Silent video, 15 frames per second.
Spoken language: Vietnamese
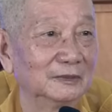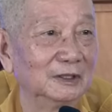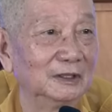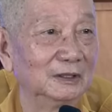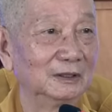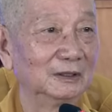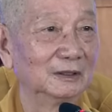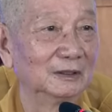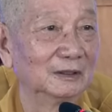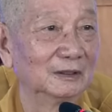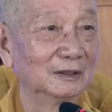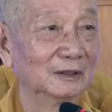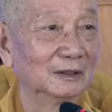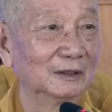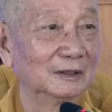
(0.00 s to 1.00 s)
gì,
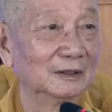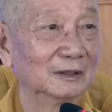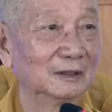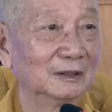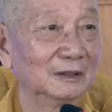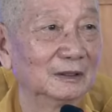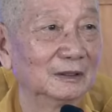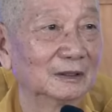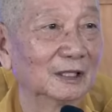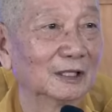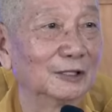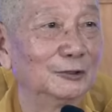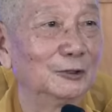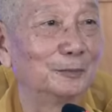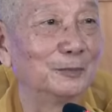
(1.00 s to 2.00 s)
tức
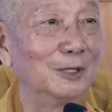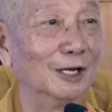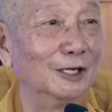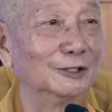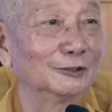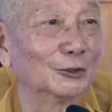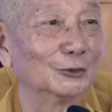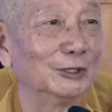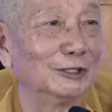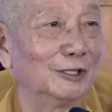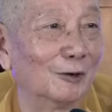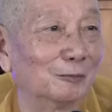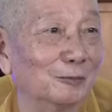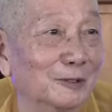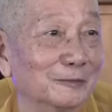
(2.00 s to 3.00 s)
là giúp đỡ tôi đi
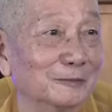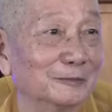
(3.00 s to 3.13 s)
học.